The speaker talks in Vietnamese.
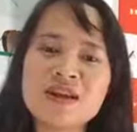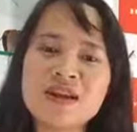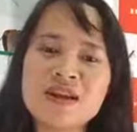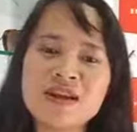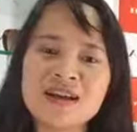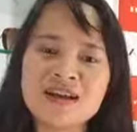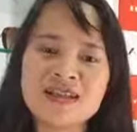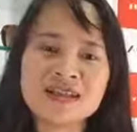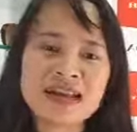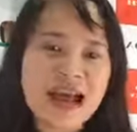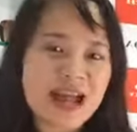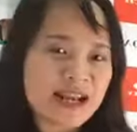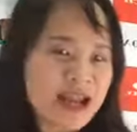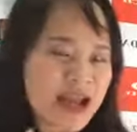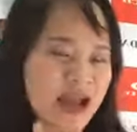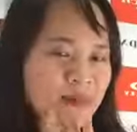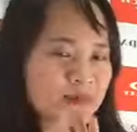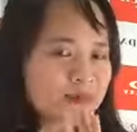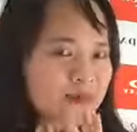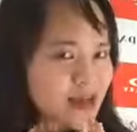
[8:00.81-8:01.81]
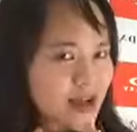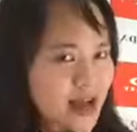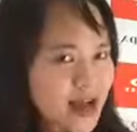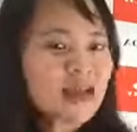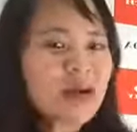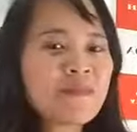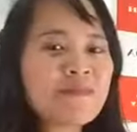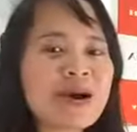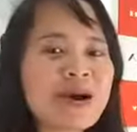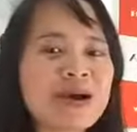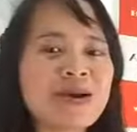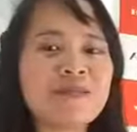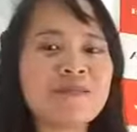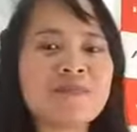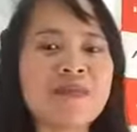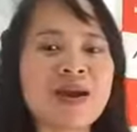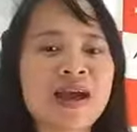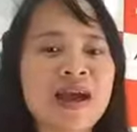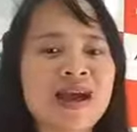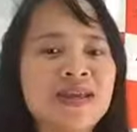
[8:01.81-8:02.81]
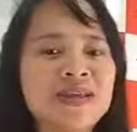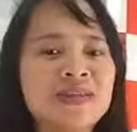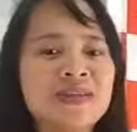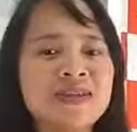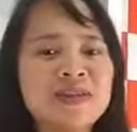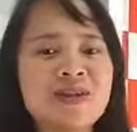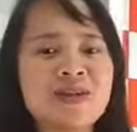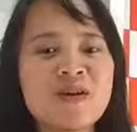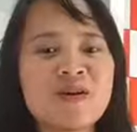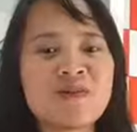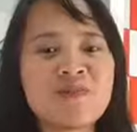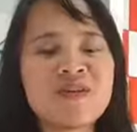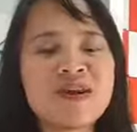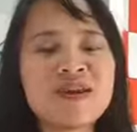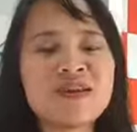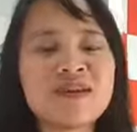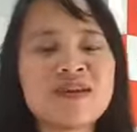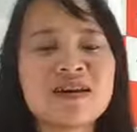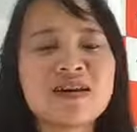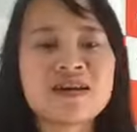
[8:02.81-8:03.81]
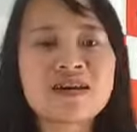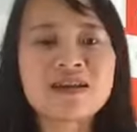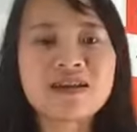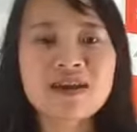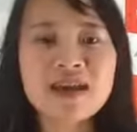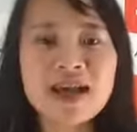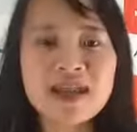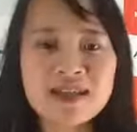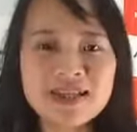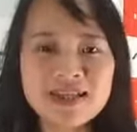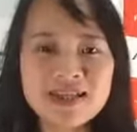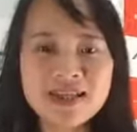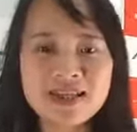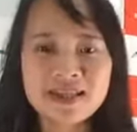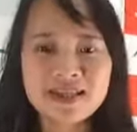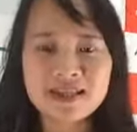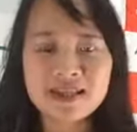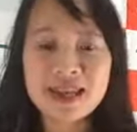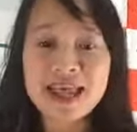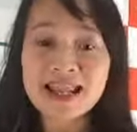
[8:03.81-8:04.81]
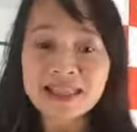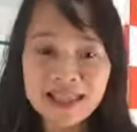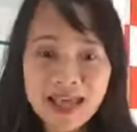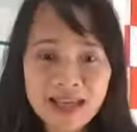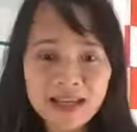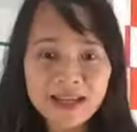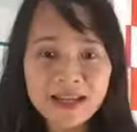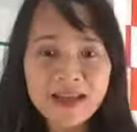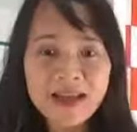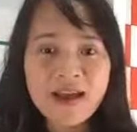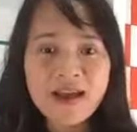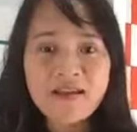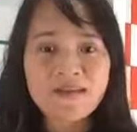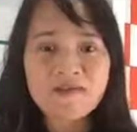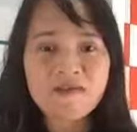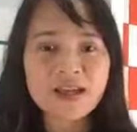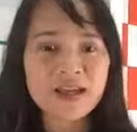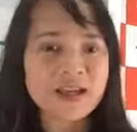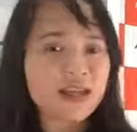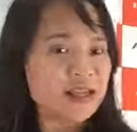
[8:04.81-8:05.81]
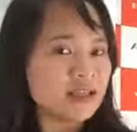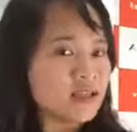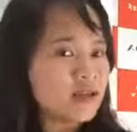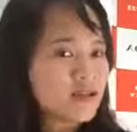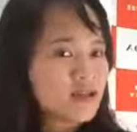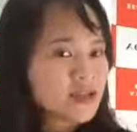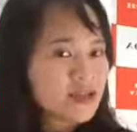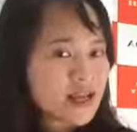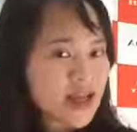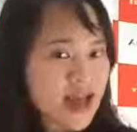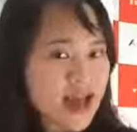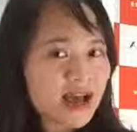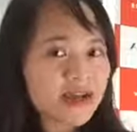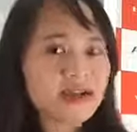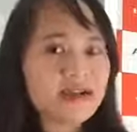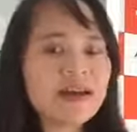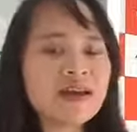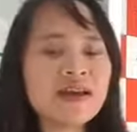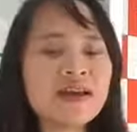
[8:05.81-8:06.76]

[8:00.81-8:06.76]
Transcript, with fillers: giải đáp các thắc mắc mà các anh chị có phần các anh chị lăn tăn về kính thời trang.